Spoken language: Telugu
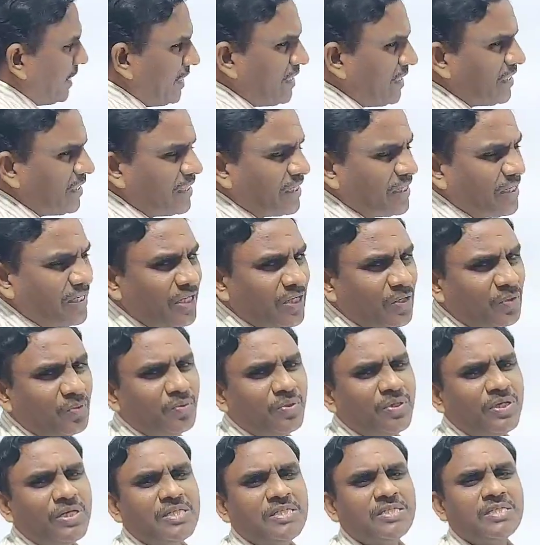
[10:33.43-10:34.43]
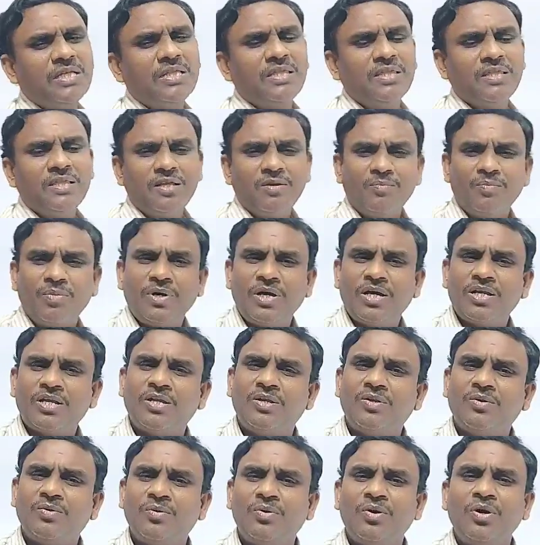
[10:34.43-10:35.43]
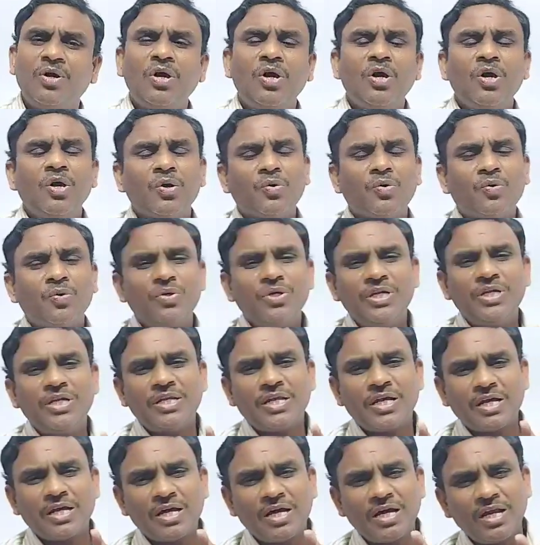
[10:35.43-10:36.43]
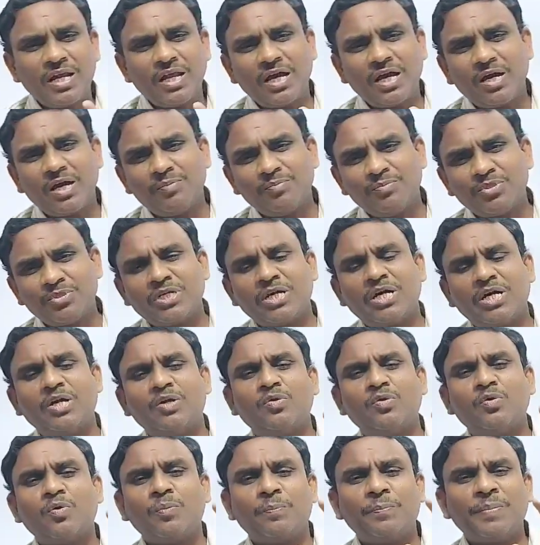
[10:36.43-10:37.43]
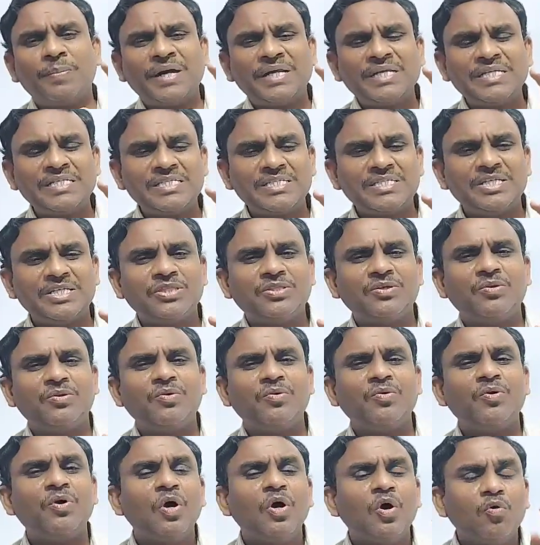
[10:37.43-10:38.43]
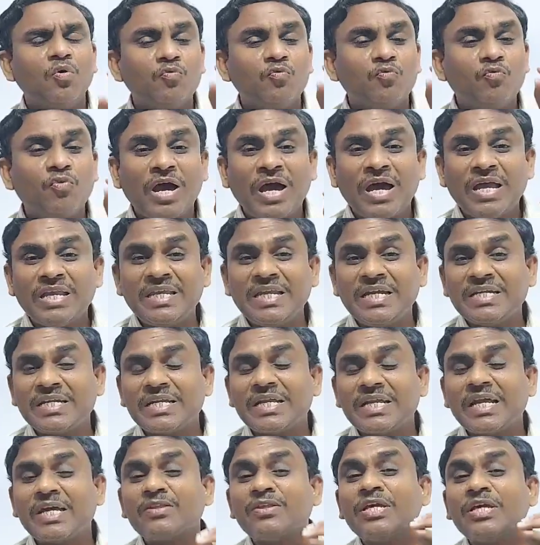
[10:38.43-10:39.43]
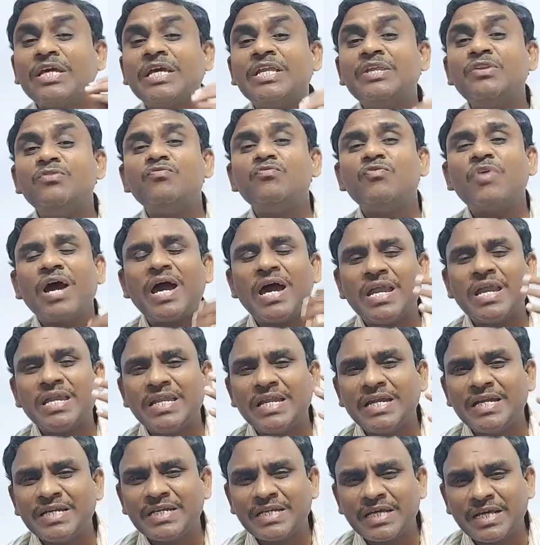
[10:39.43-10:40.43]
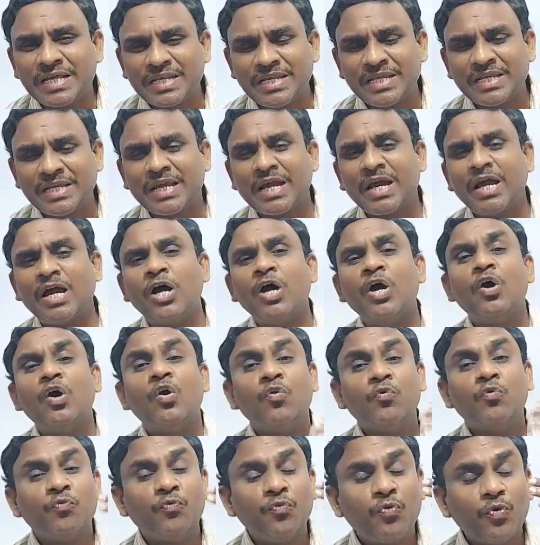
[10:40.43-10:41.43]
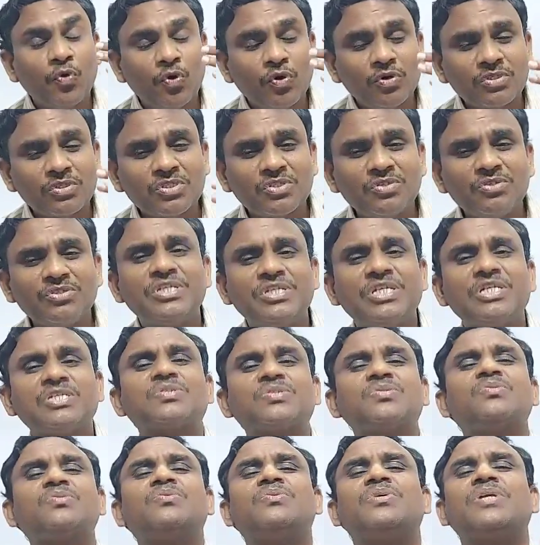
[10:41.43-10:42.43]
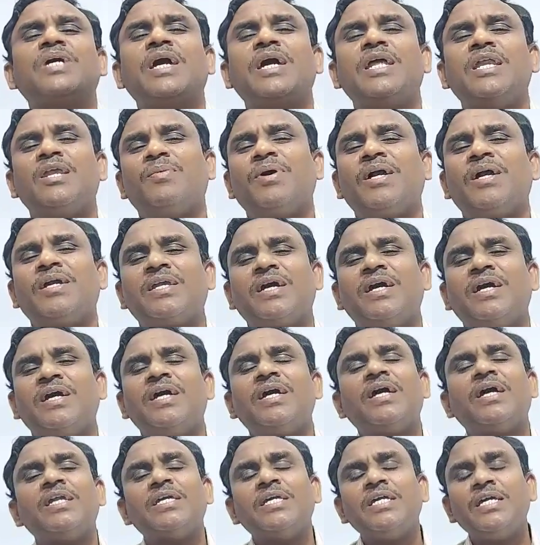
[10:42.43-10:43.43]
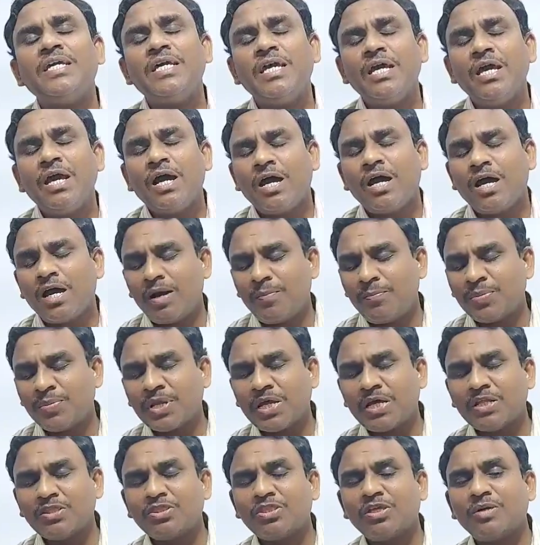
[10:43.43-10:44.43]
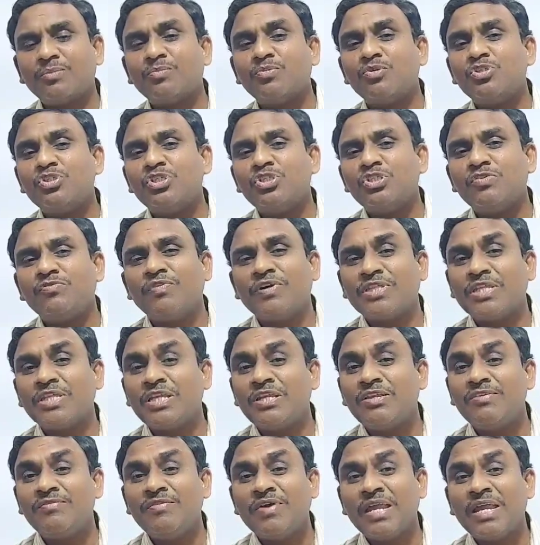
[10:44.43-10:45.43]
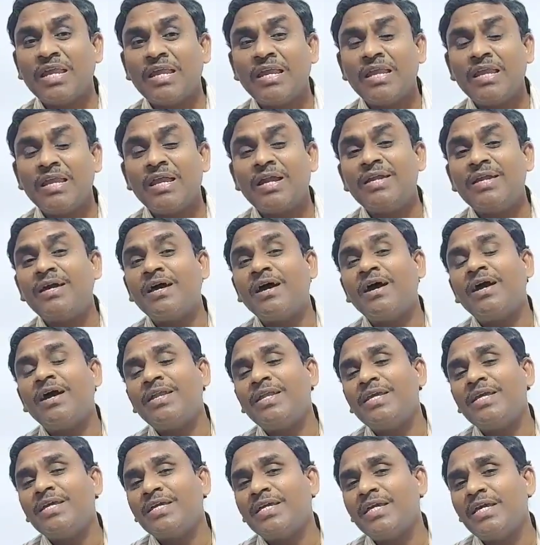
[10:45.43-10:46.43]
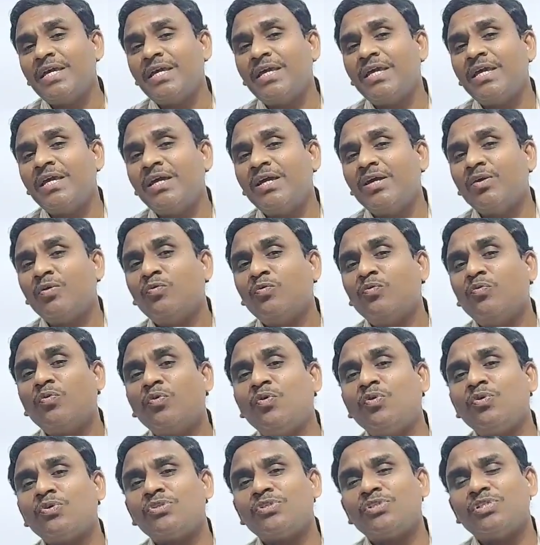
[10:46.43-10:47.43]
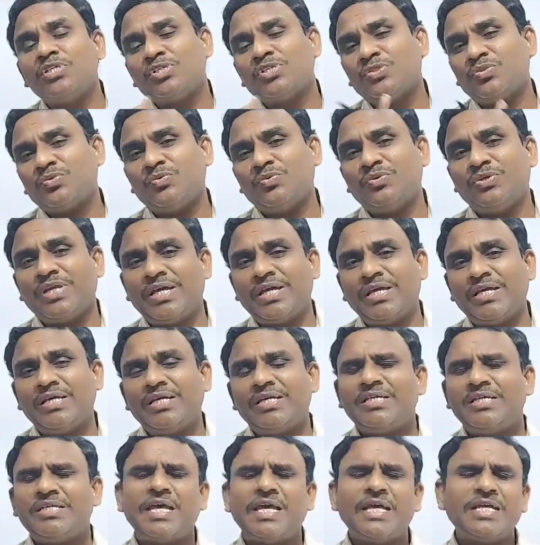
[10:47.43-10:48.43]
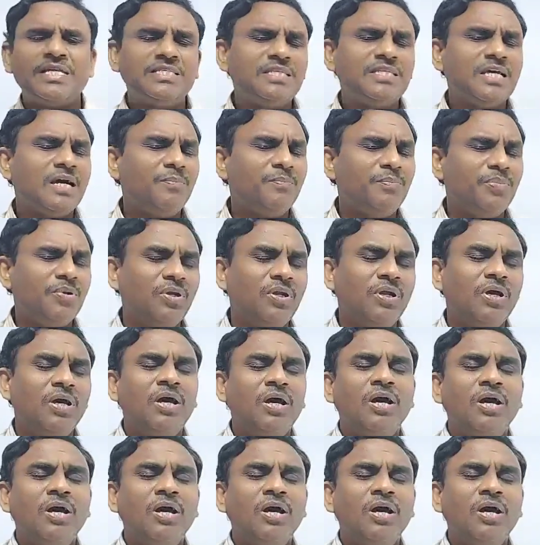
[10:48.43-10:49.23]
ఏంటి అంటే కొన్ని సందర్భాలలో కొన్ని రకాల అంశాలు పరిస్థితులు వాలంటరీగా ఇన్వాలంటరీగా ఫోర్స్ చేస్తుంటాయన్నమాట ఎక్కడికి ఆ ప్రాంతం నుంచి వదిలి వెళ్ళడానికి ఫోర్స్ చేస్తుంటాయి ఎగ్జాంపుల్